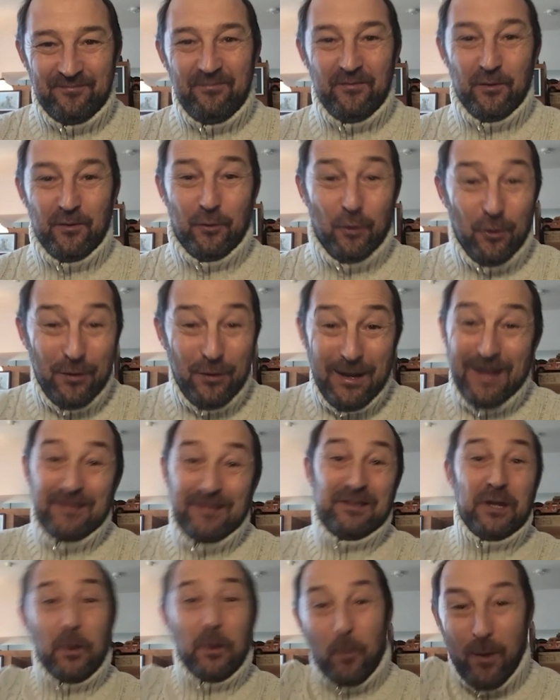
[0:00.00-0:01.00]
con la
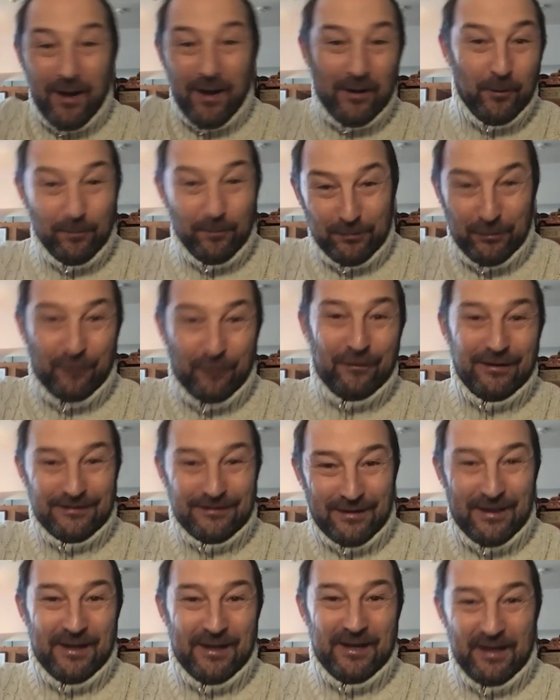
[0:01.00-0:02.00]
antigua erupción del
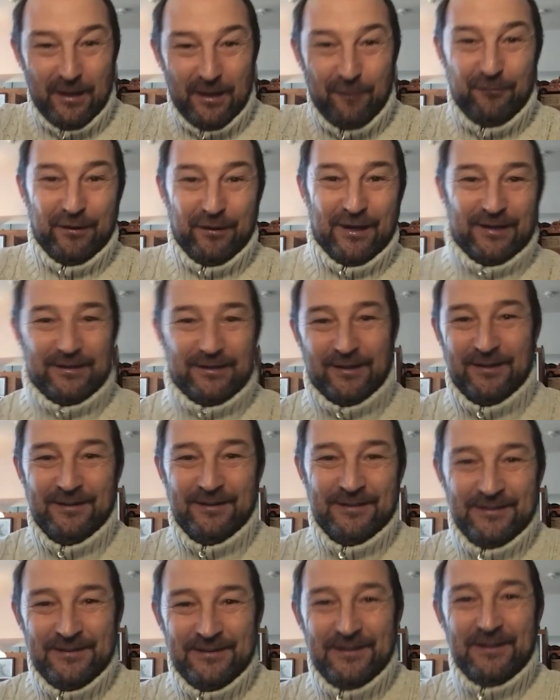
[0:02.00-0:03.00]
Teneguía, fíjate,
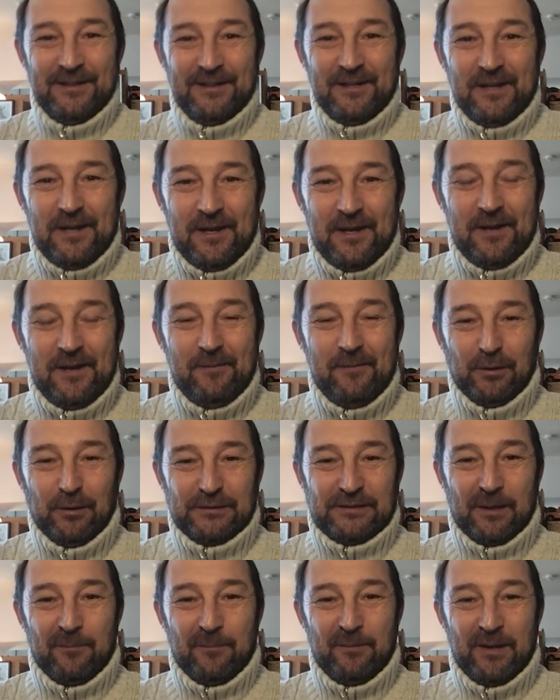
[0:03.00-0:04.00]
¿eh? pues
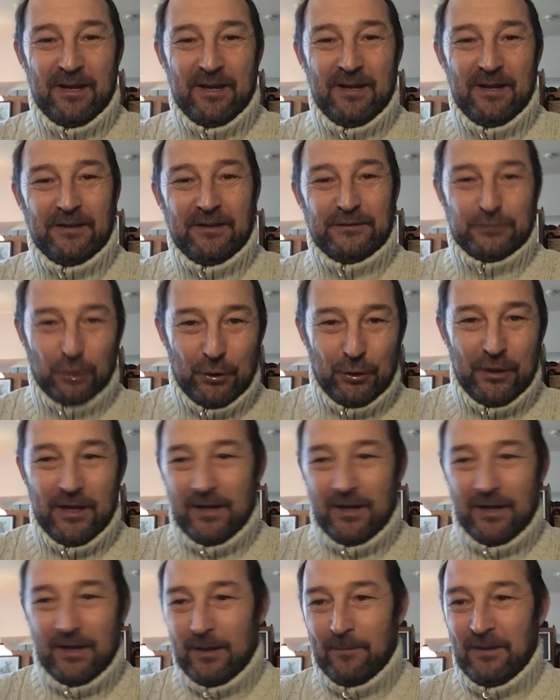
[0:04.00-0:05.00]
también historia.
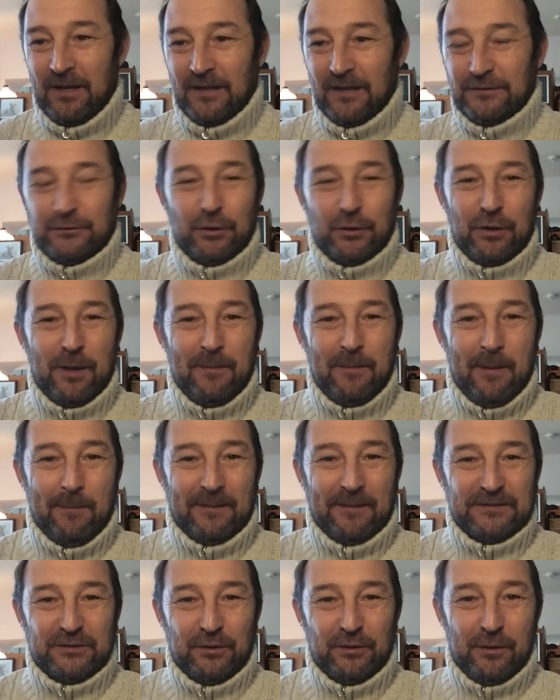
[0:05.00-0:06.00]
Y a mí la historia me
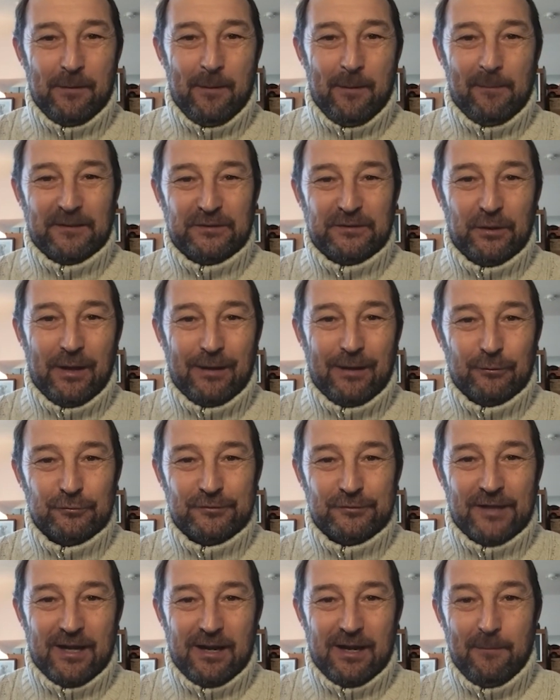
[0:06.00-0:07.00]
apasiona, me apasiona
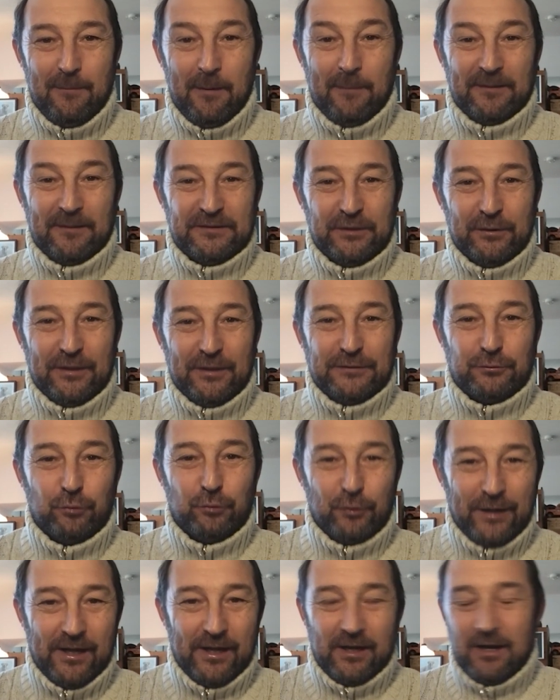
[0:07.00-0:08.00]
contarla, me apasiona
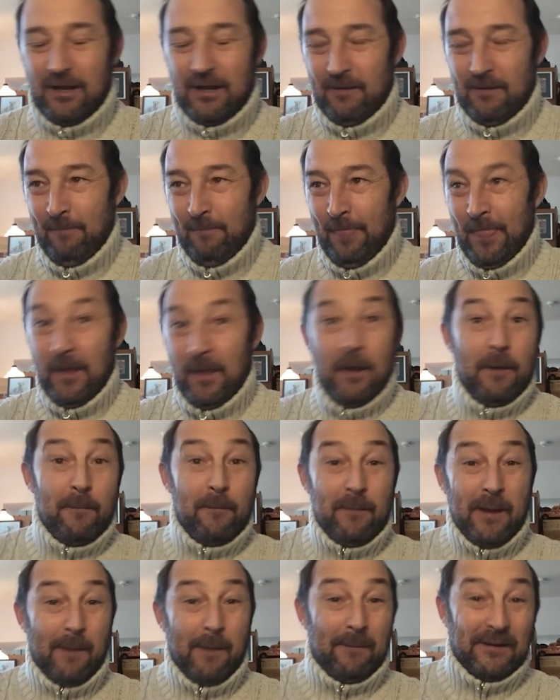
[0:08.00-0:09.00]
estudiarla,
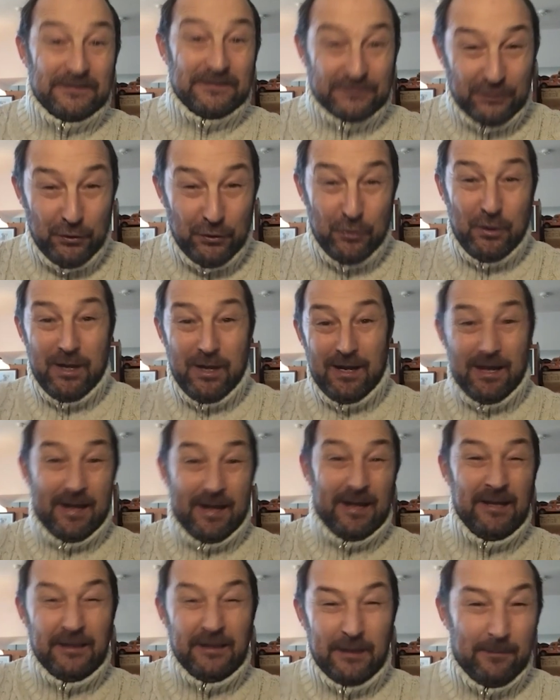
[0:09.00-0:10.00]
me apasiona la
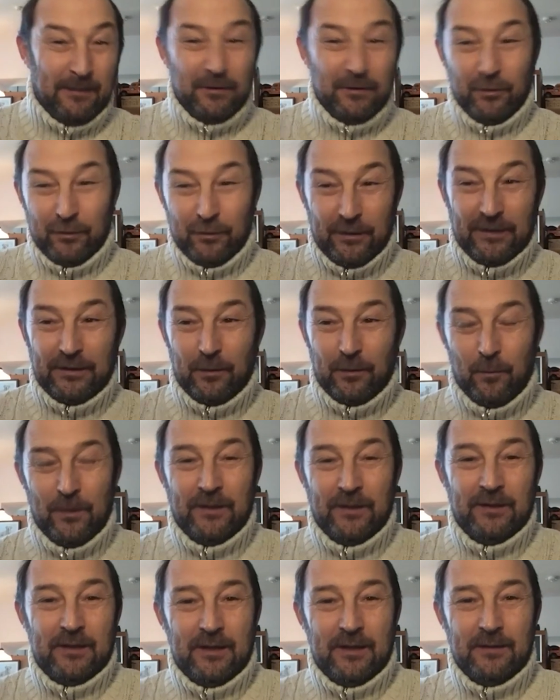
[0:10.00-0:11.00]
gente mayor que te
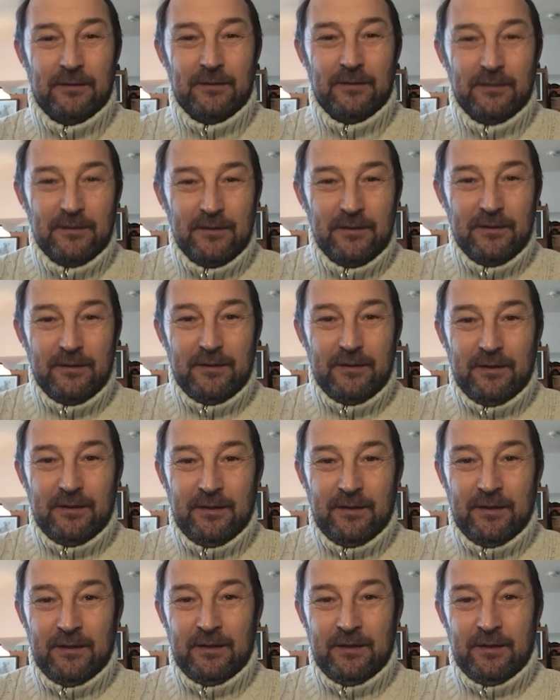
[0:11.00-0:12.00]
cuenta.
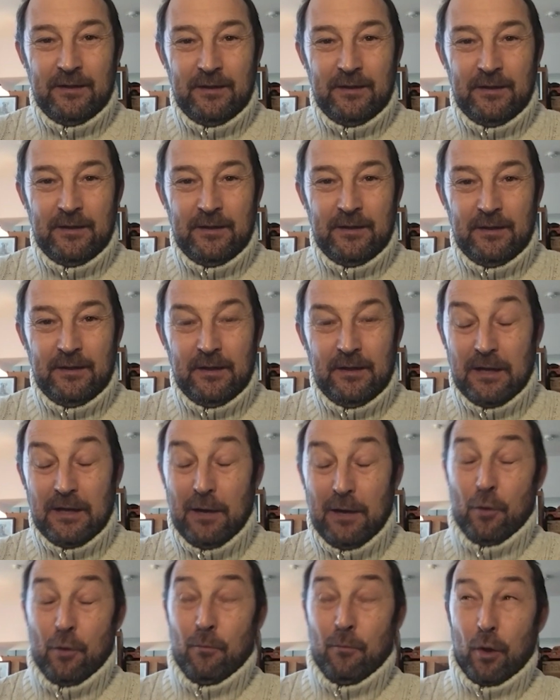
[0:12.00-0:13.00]
Y, y
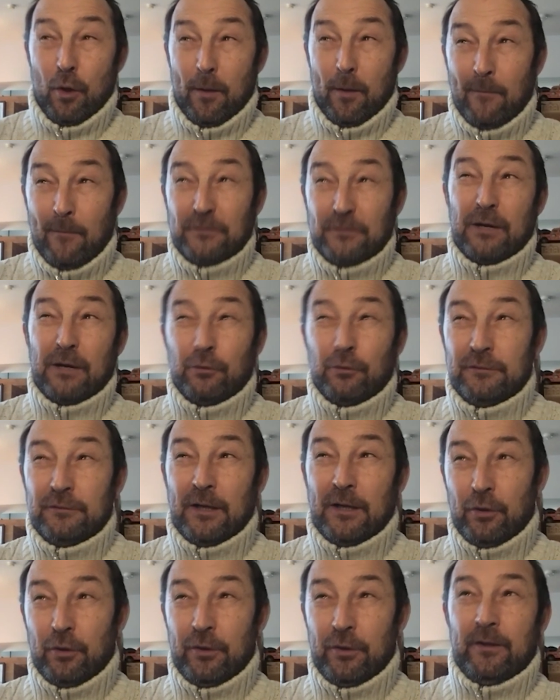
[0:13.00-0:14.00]
claro, como lo que vamos a
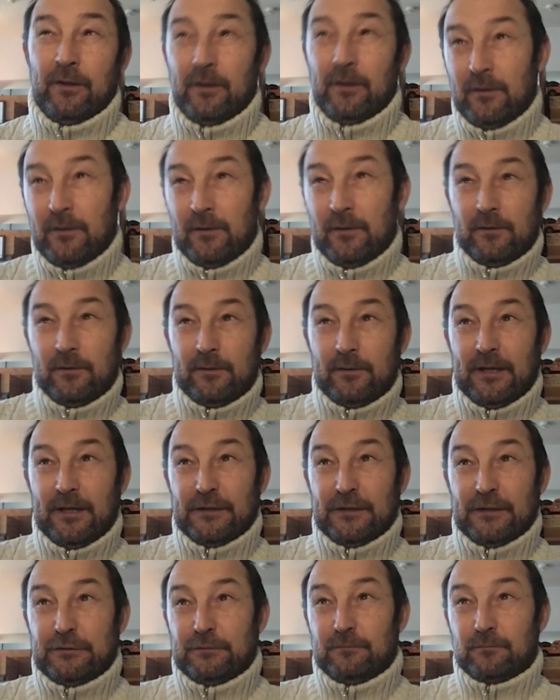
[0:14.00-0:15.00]
contar hoy
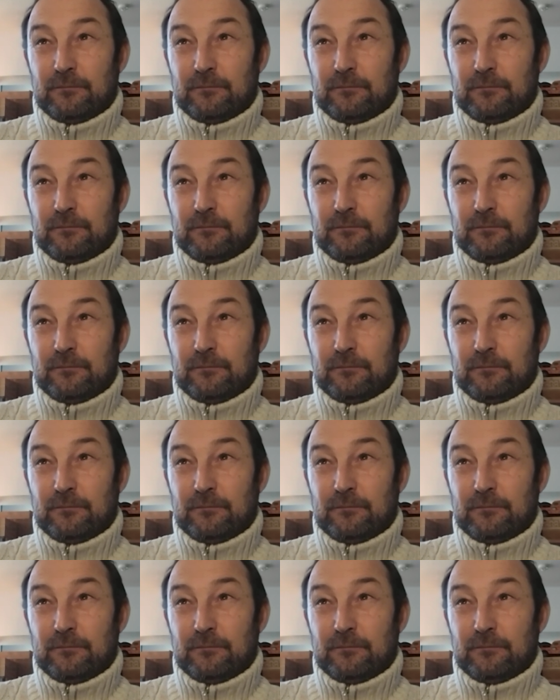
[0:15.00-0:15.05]
es